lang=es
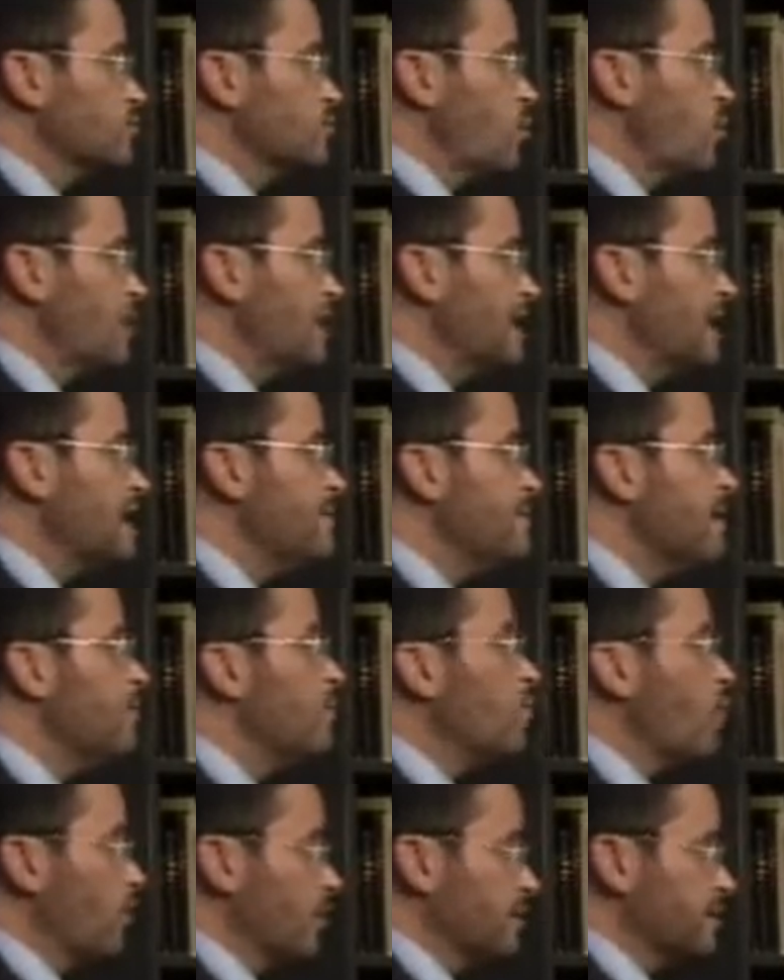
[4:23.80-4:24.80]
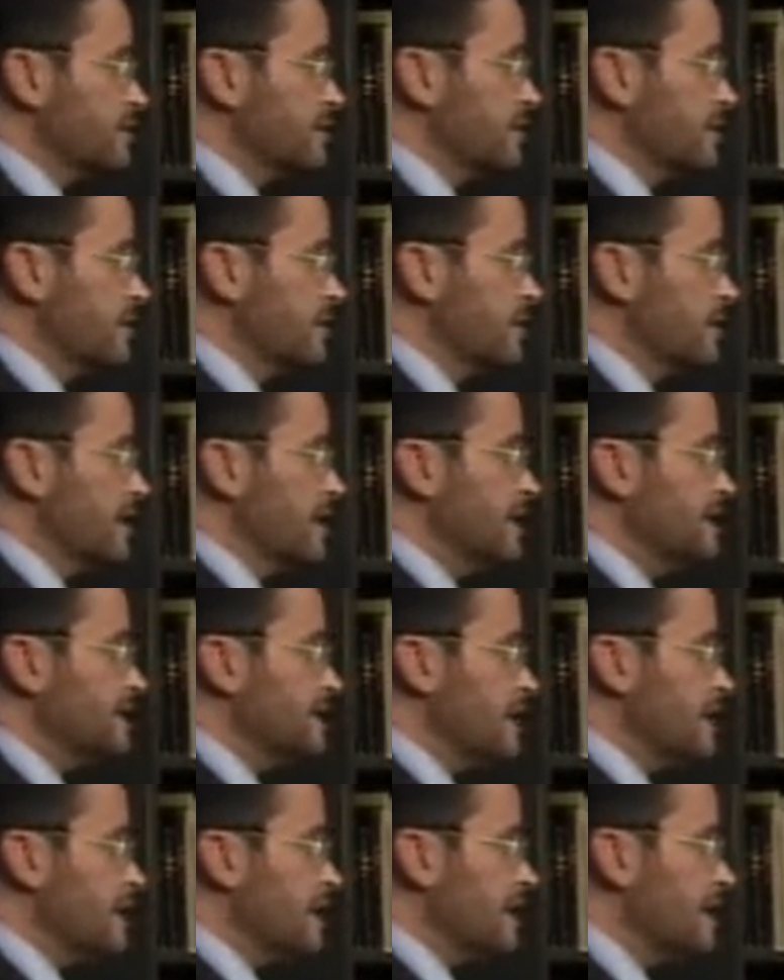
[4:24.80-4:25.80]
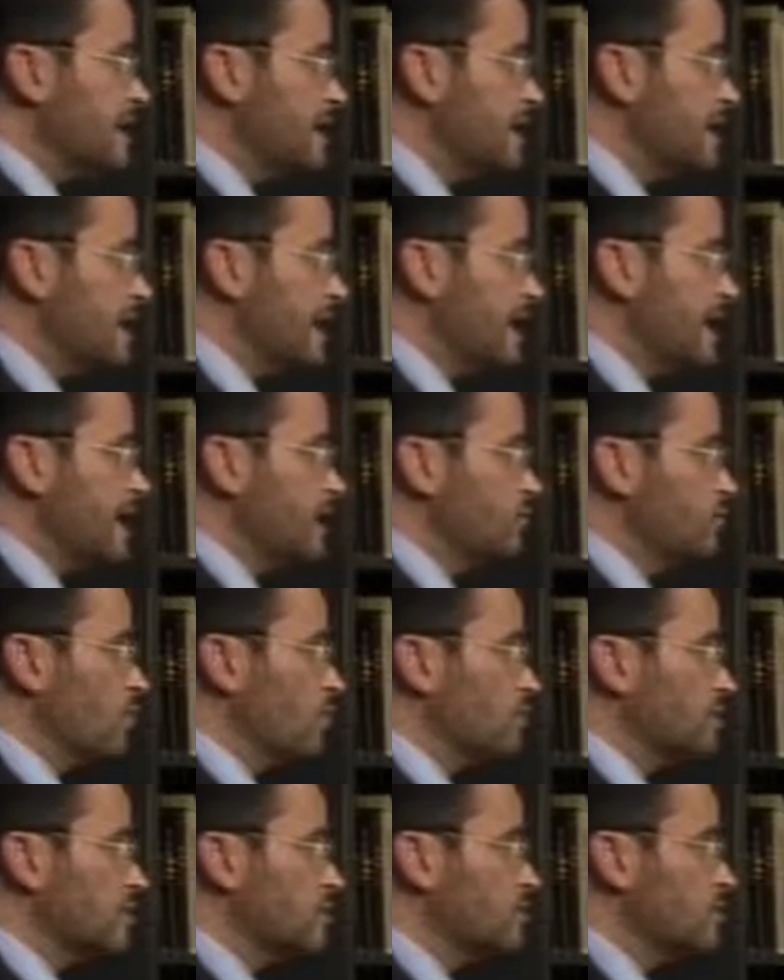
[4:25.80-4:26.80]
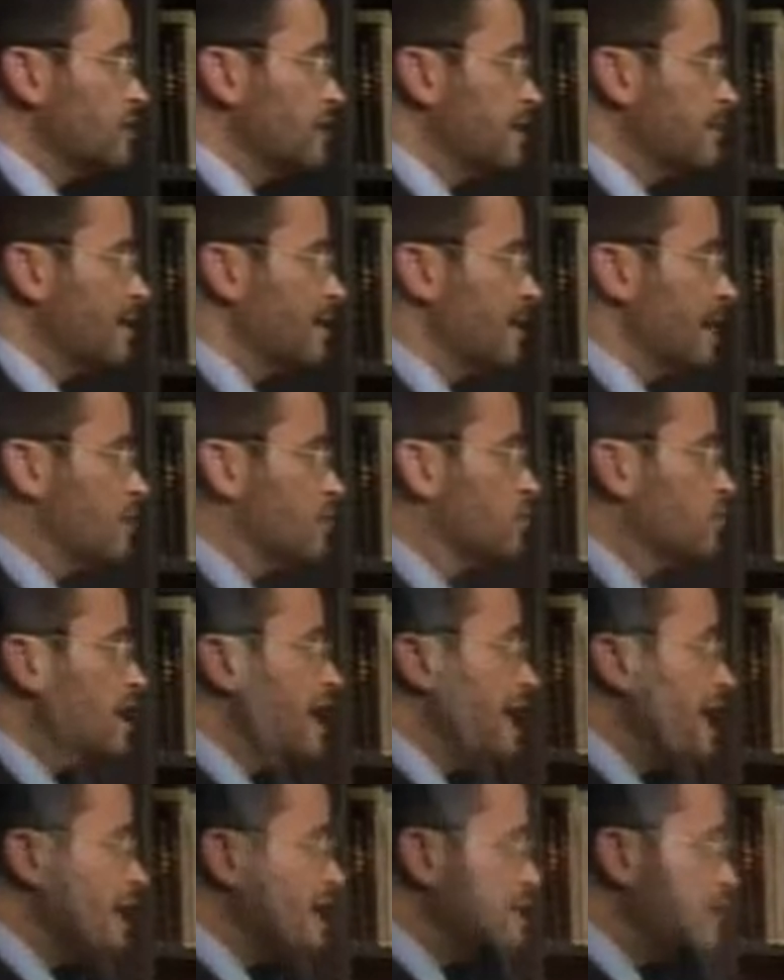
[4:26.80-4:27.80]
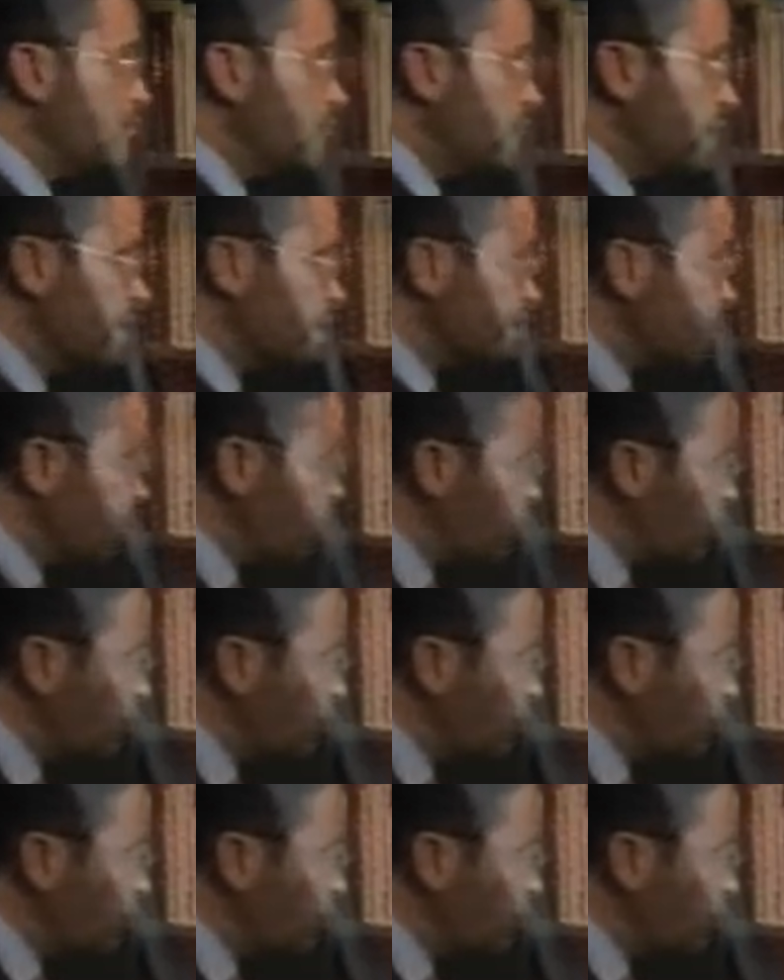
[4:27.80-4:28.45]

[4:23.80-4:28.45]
como el de Lehman Brothers, este, y eh, todos estos intermediarios que sí pueden tener un